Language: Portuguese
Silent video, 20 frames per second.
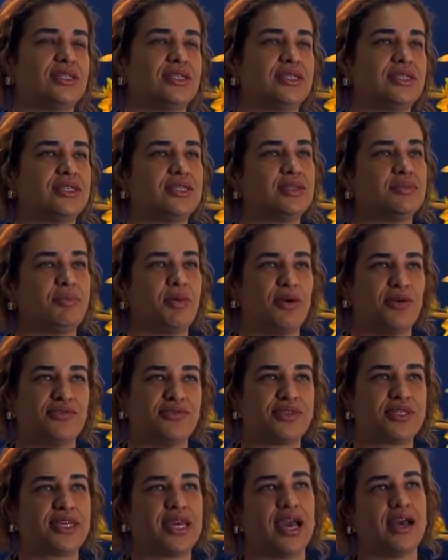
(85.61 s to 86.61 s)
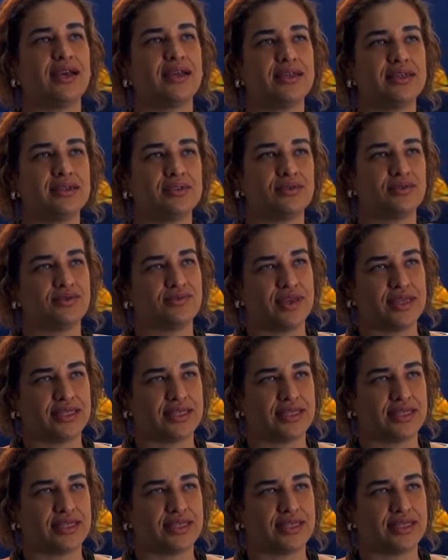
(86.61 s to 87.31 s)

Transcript: esses povos que há anos vêm